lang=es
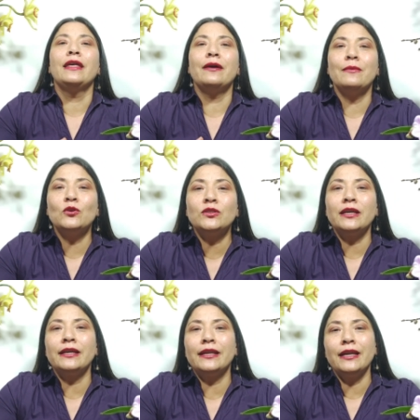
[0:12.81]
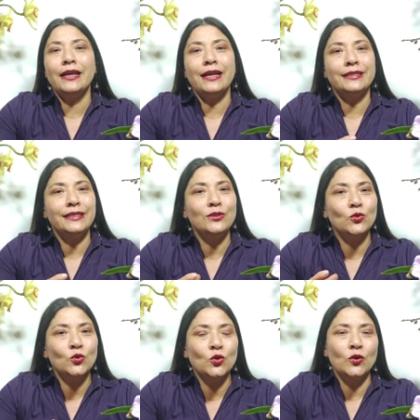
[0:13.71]
Debemos seguir las
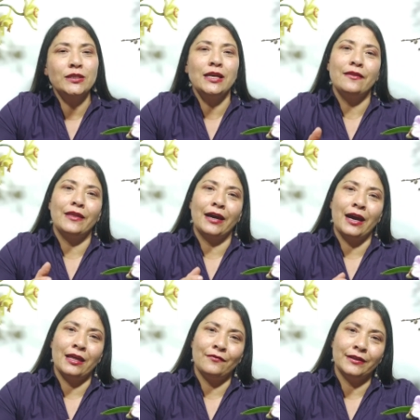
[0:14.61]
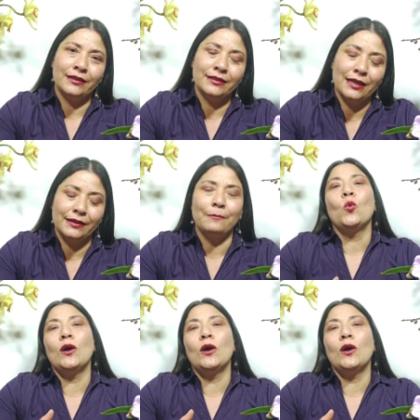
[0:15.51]
instrucciones de cada fertilizante.